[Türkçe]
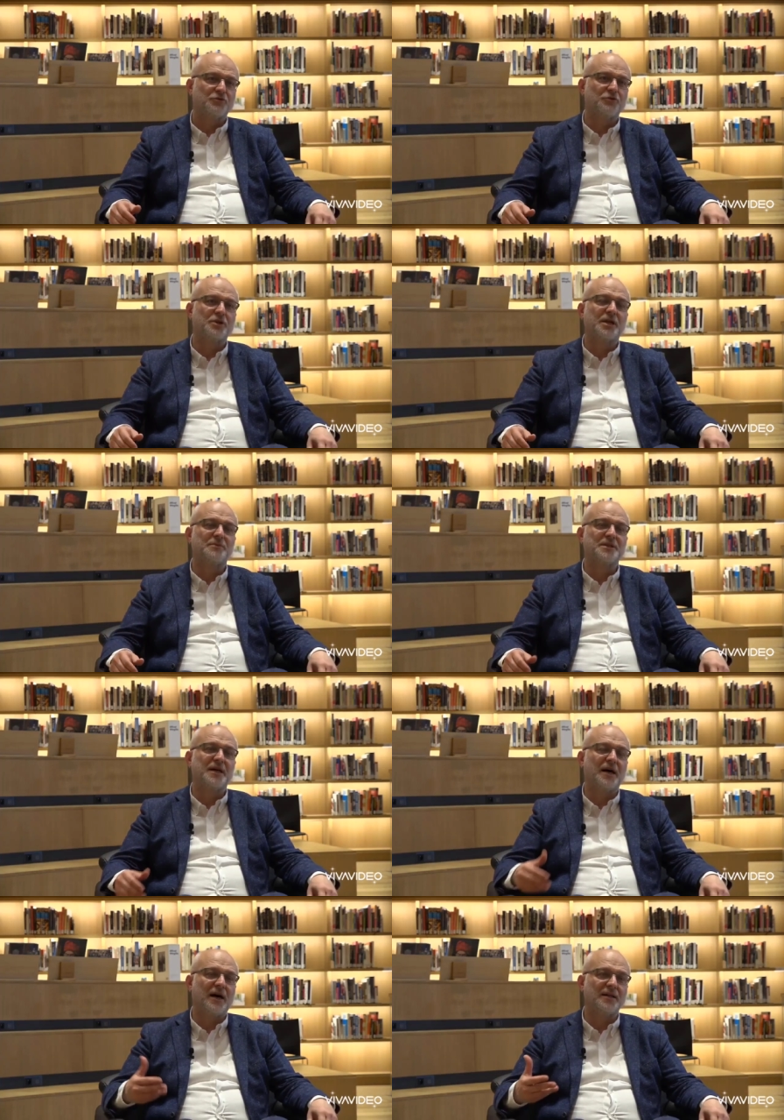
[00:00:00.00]
Çocuklarımız
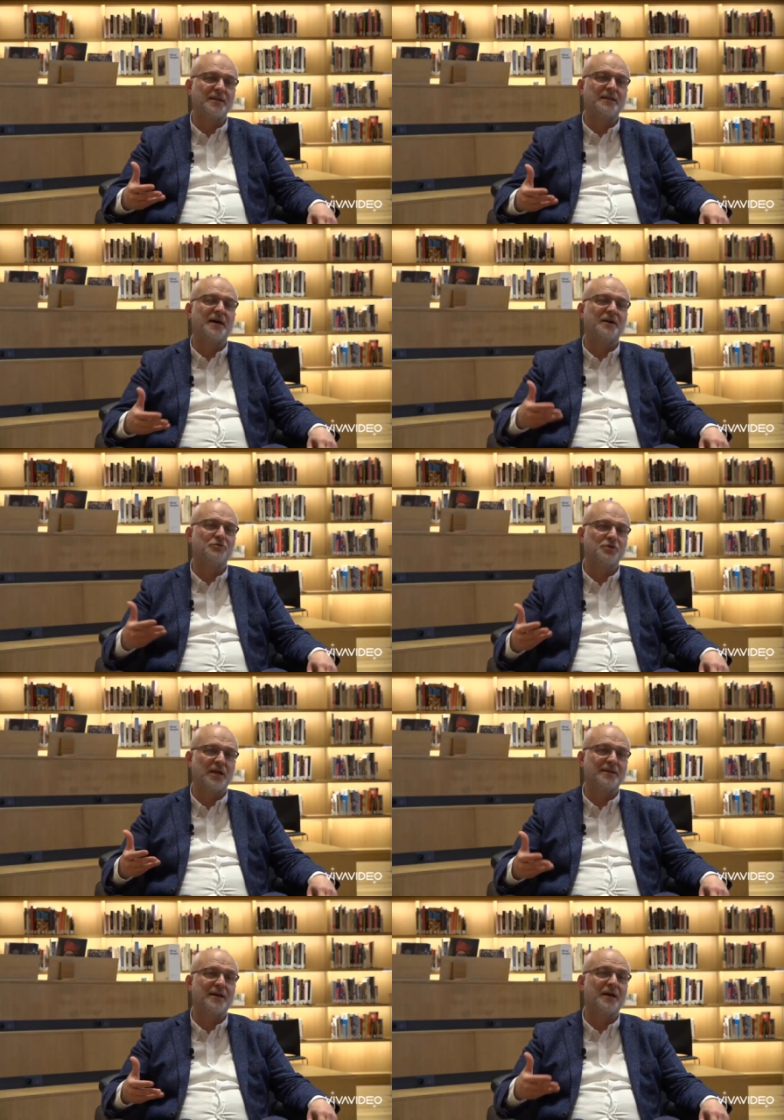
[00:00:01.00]
daha adil, daha
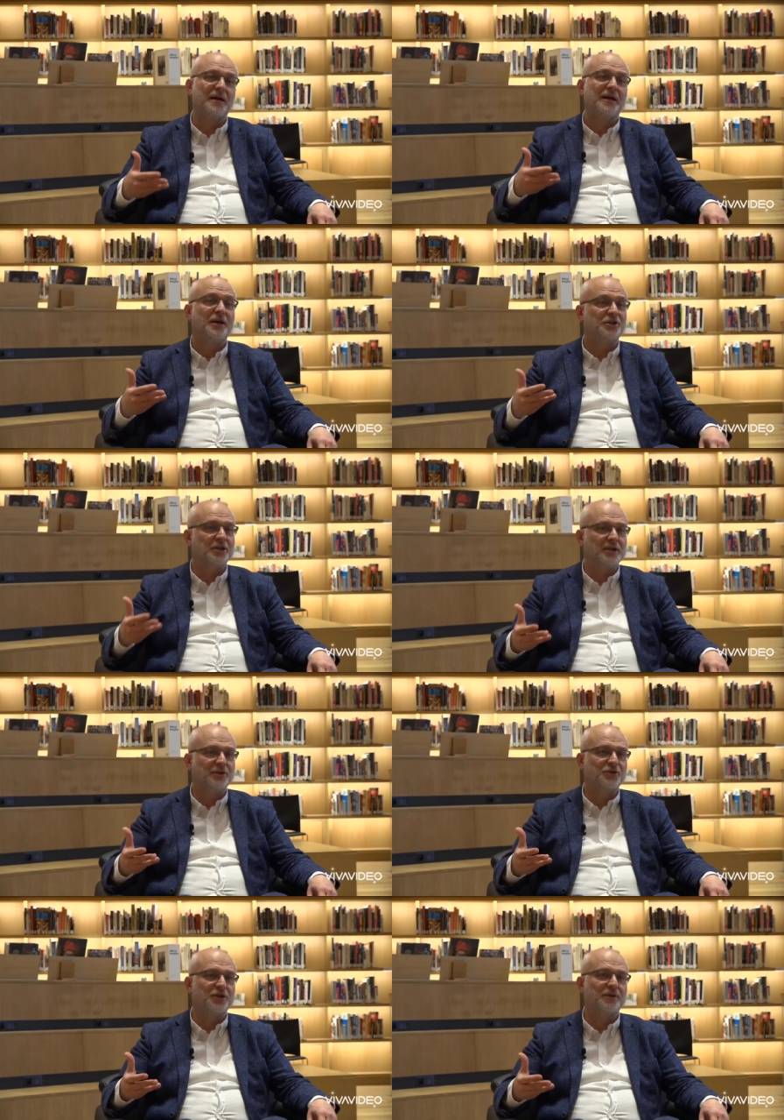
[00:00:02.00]
güzel, daha
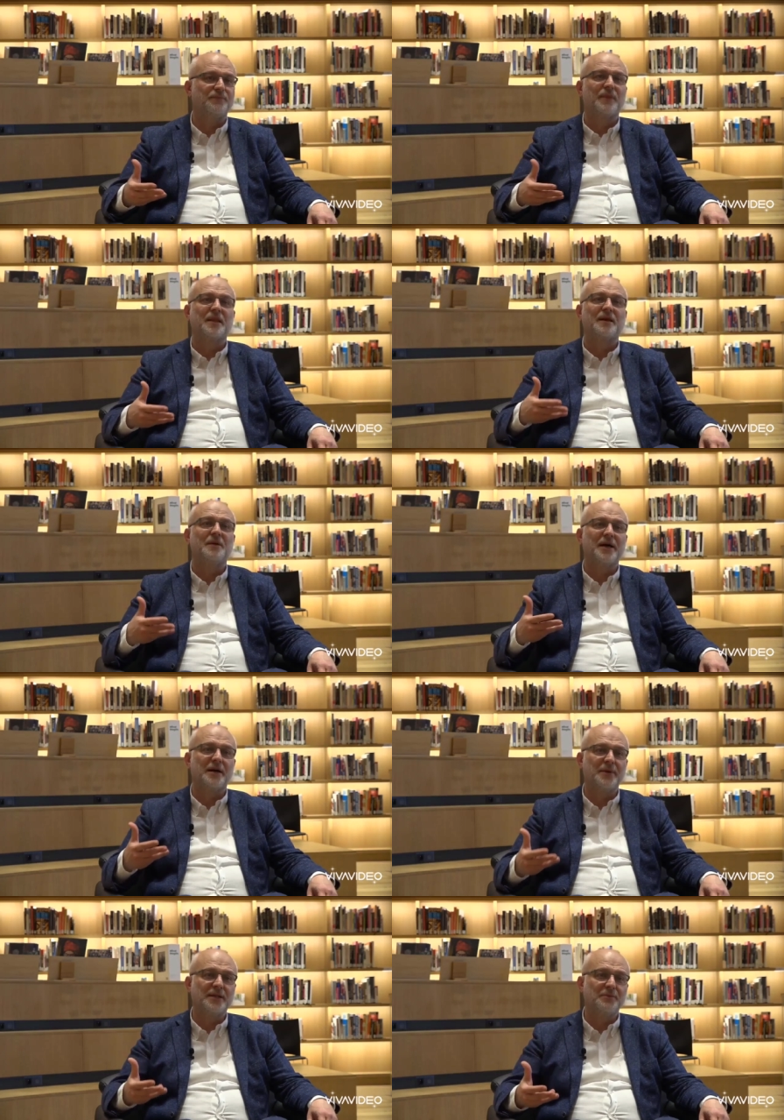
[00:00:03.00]
eşitlikçi, daha
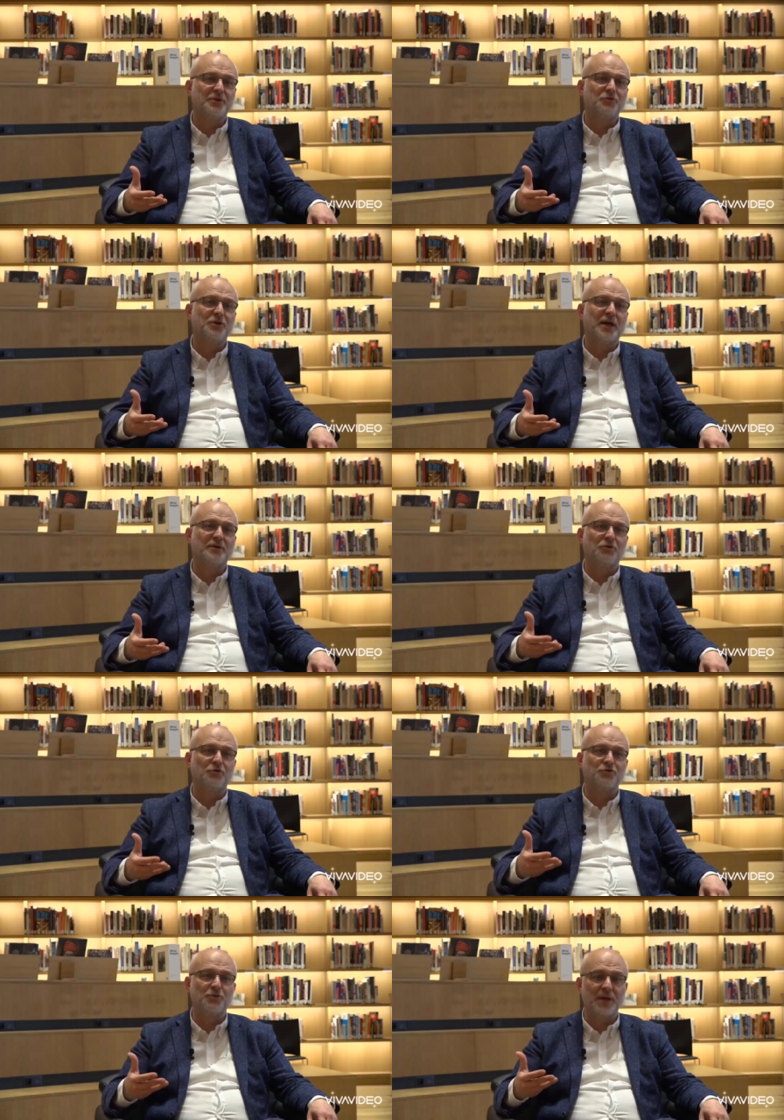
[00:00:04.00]
merhametli bir dünyanın
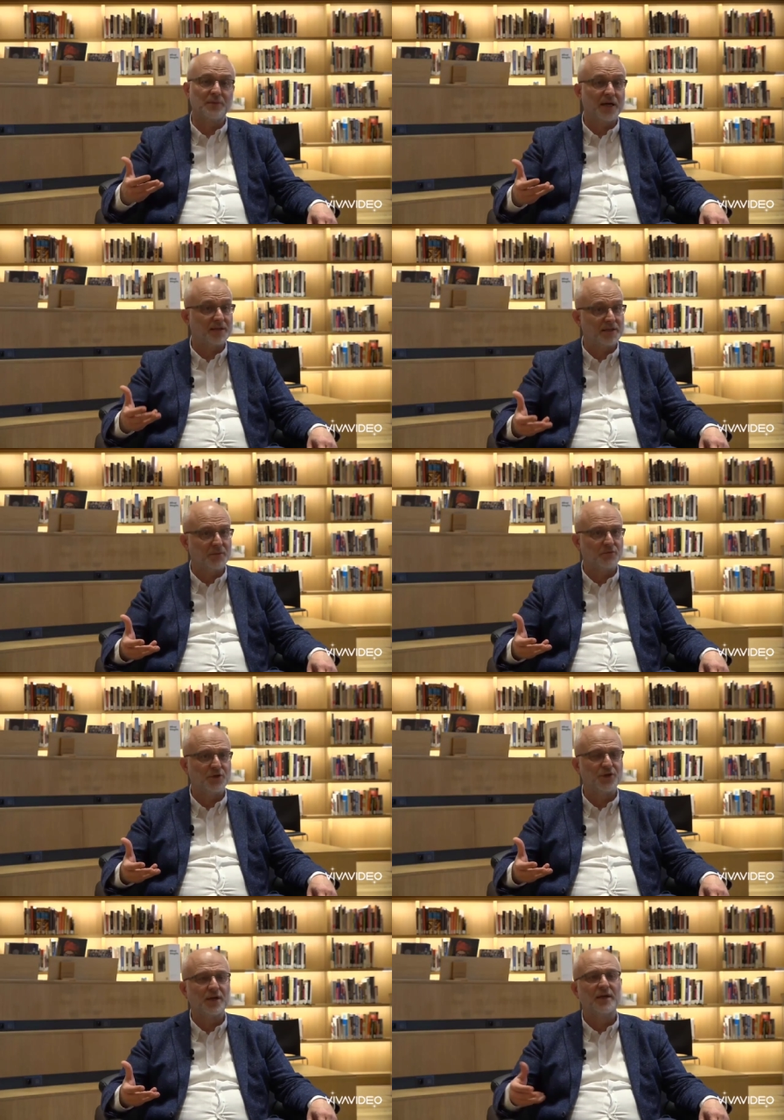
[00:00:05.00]
oluşumuna mı katkıda
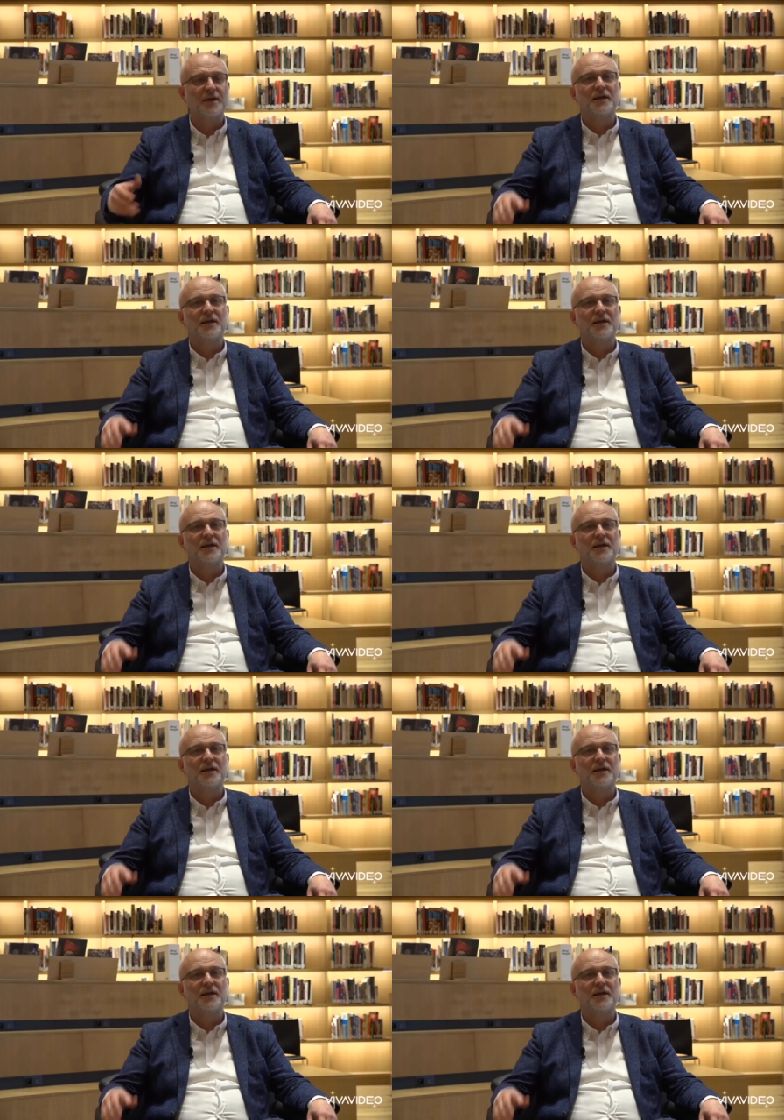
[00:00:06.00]
bulunacak?